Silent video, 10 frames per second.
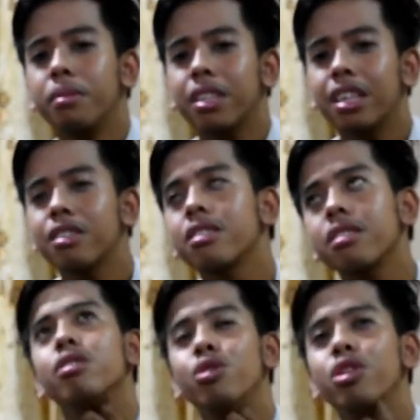Tapos
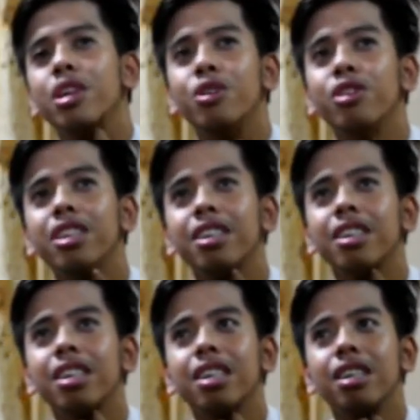
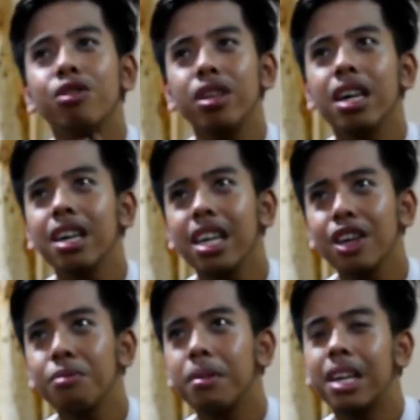unang-unang, unang
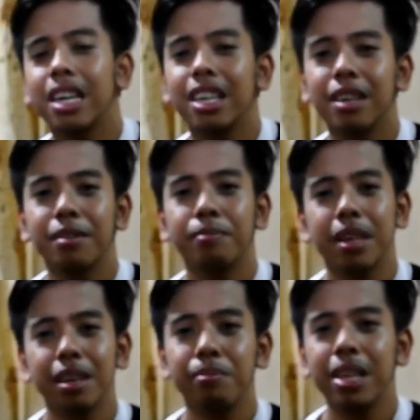linggo pa lang na
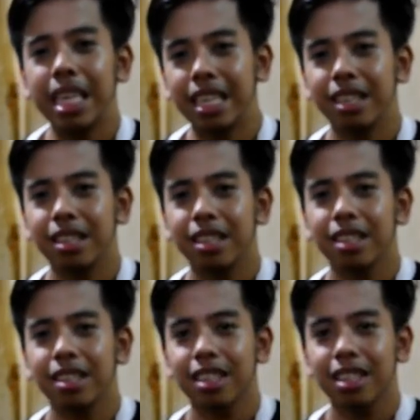pagkabili niyan,
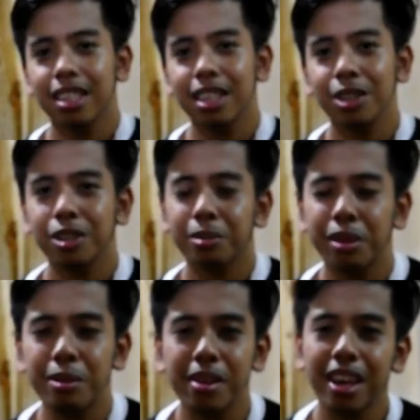kinausap
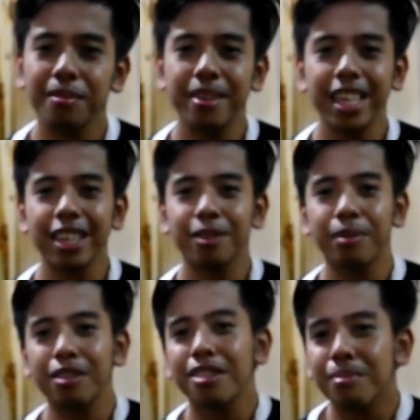ko na yung mga kaibigan ko,
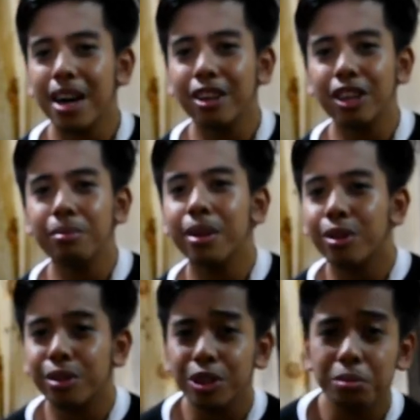pre, samahan niyo naman ako
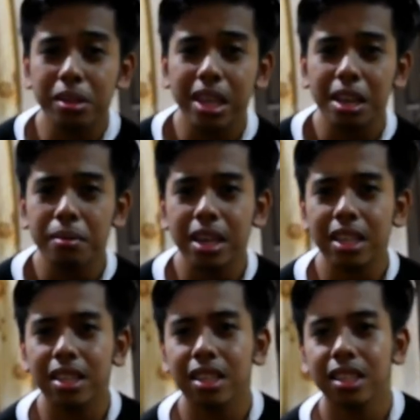sa UP
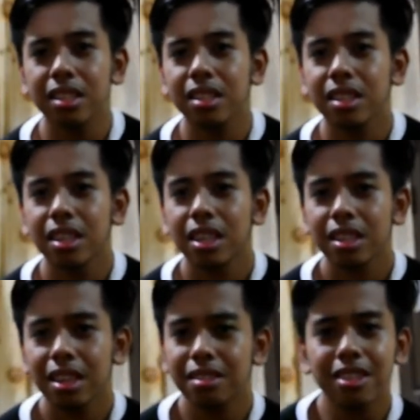Diliman.
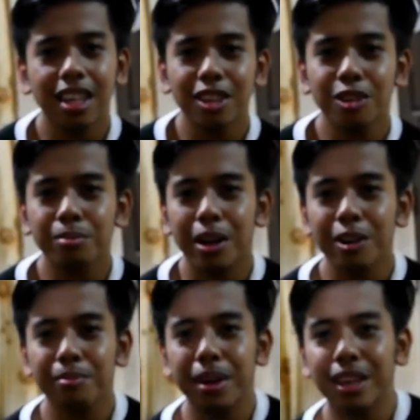Testin natin itong
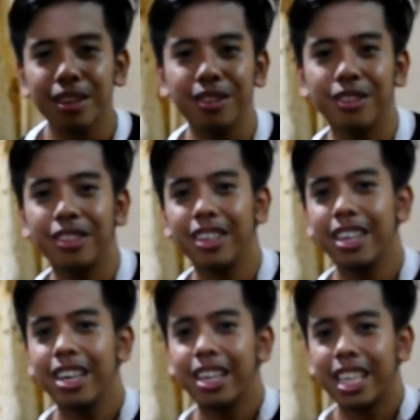bagong bike ko.
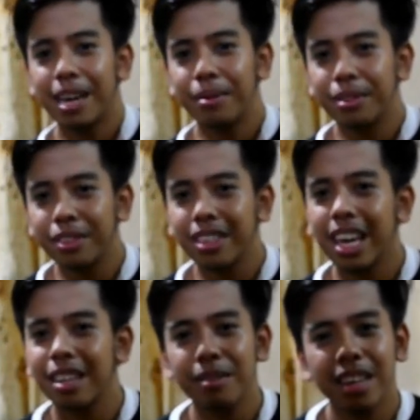Tapos
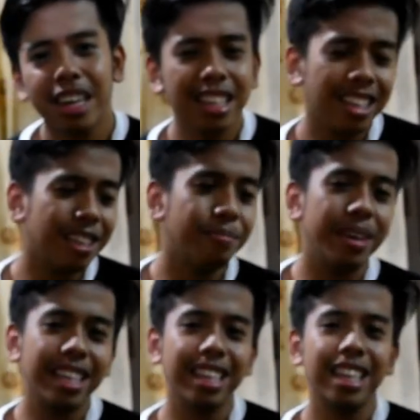kahit ang ganda ng
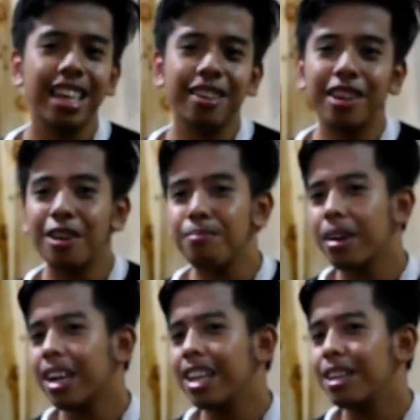bike nila, wala akong
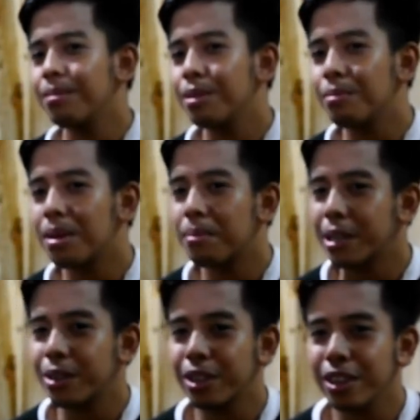pakialam. Noong mga
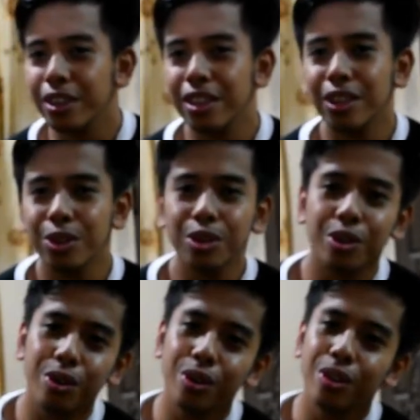panahon na yun, ito,